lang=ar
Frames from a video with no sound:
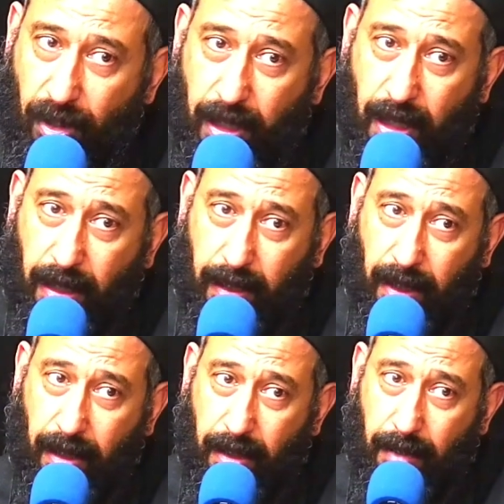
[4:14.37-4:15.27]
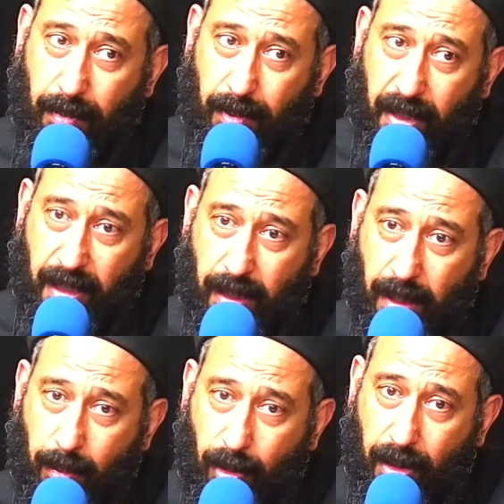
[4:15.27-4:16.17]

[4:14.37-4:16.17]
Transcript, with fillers: ويقول لنا كده كاتب رسالة